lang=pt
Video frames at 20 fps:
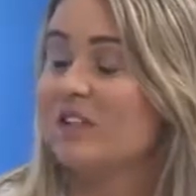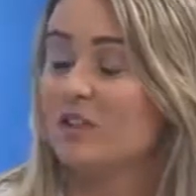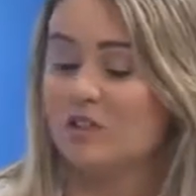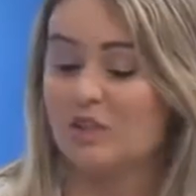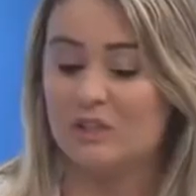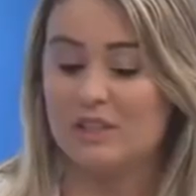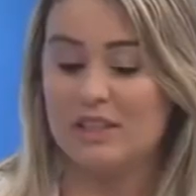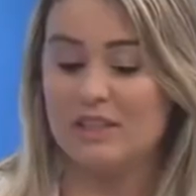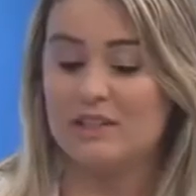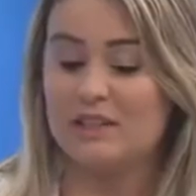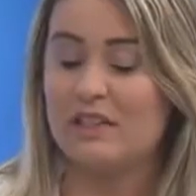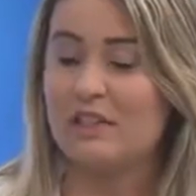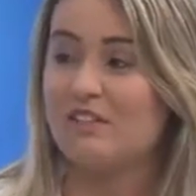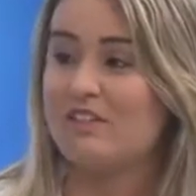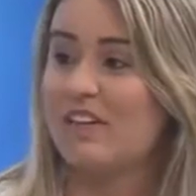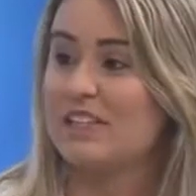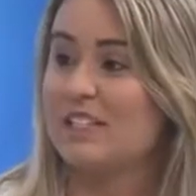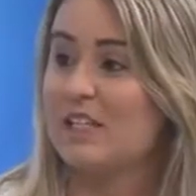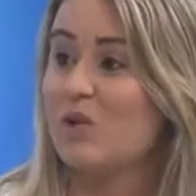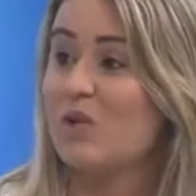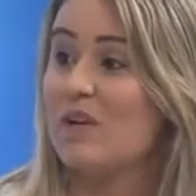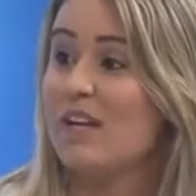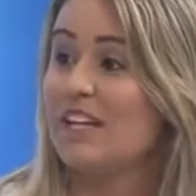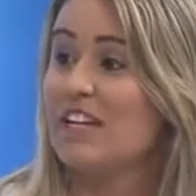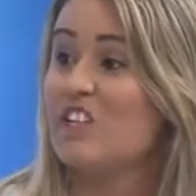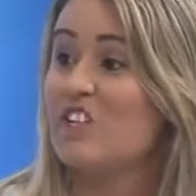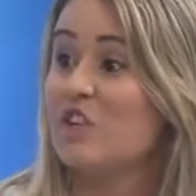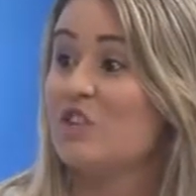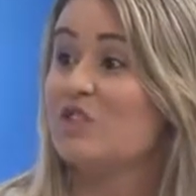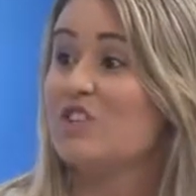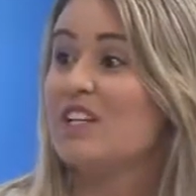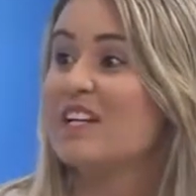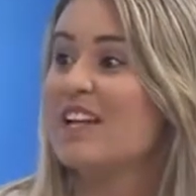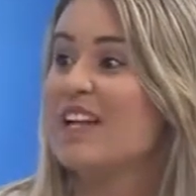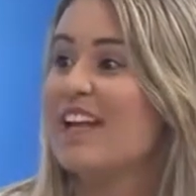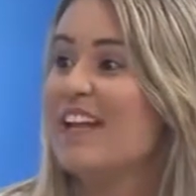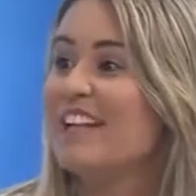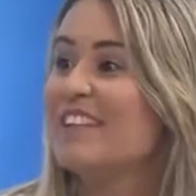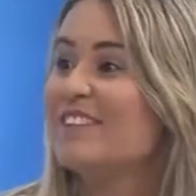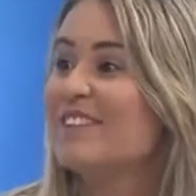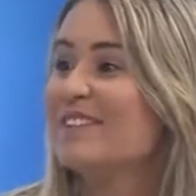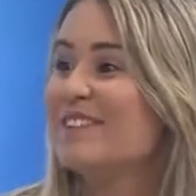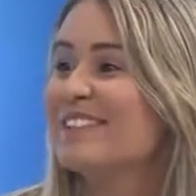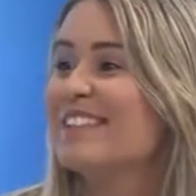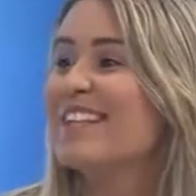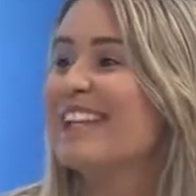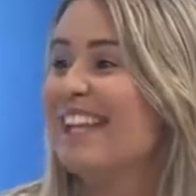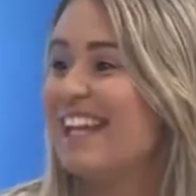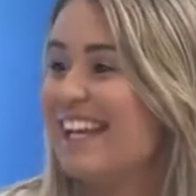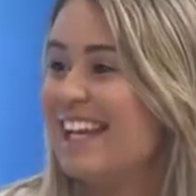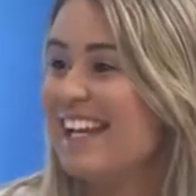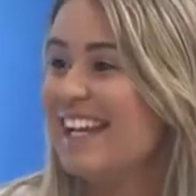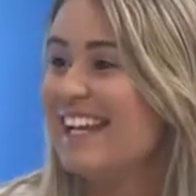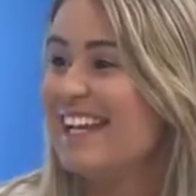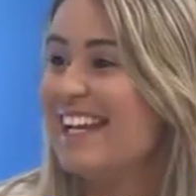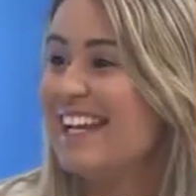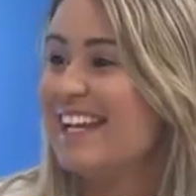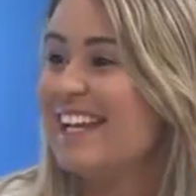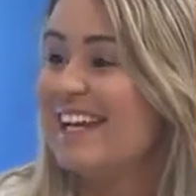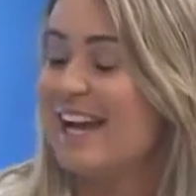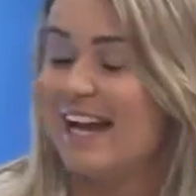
Eu estou tentando fazer com que eles tenham direitos em lei.